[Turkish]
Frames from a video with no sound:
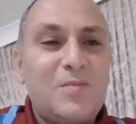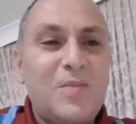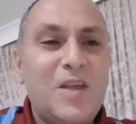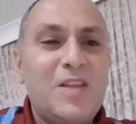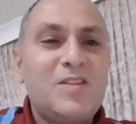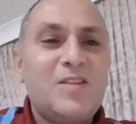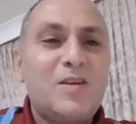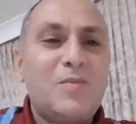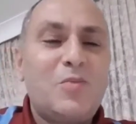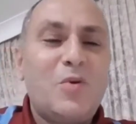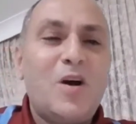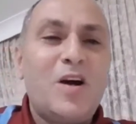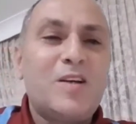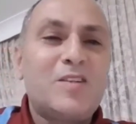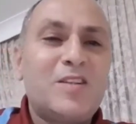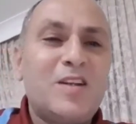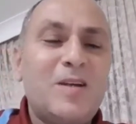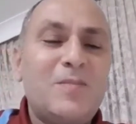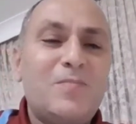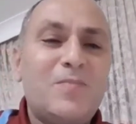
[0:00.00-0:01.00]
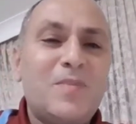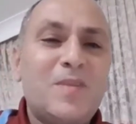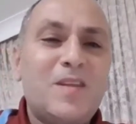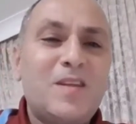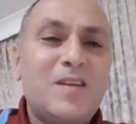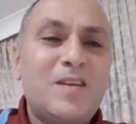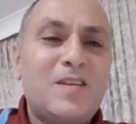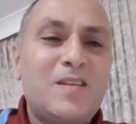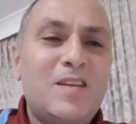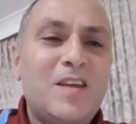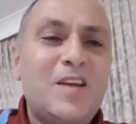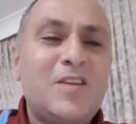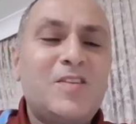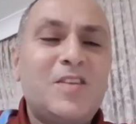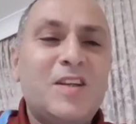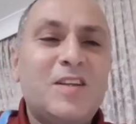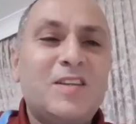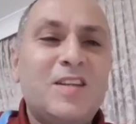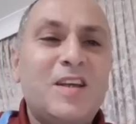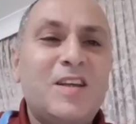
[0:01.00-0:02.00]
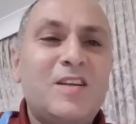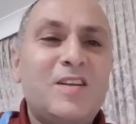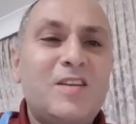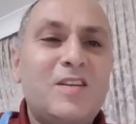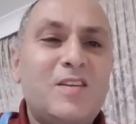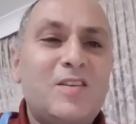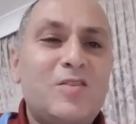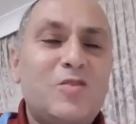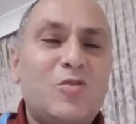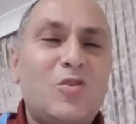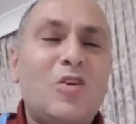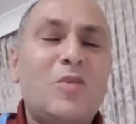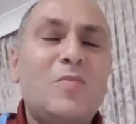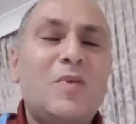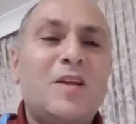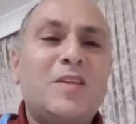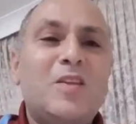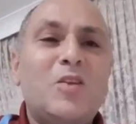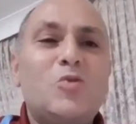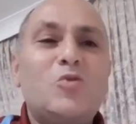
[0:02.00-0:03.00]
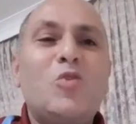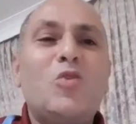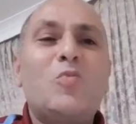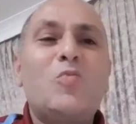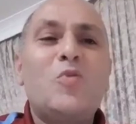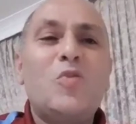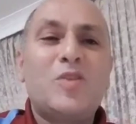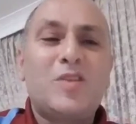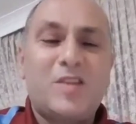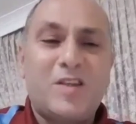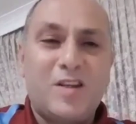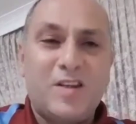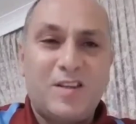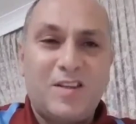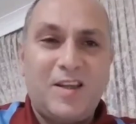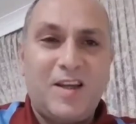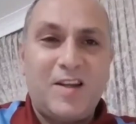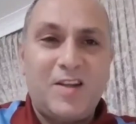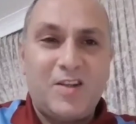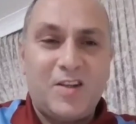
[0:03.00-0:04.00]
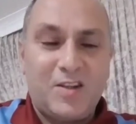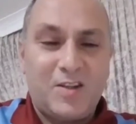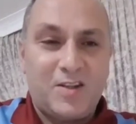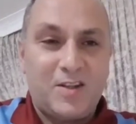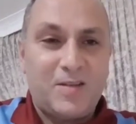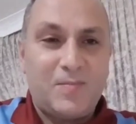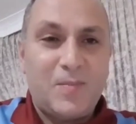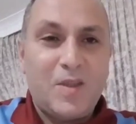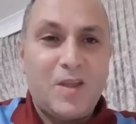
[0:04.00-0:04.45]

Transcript: Bence bu akşam gerçekten sol bekte çok büyük sıkıntılar yaşadık.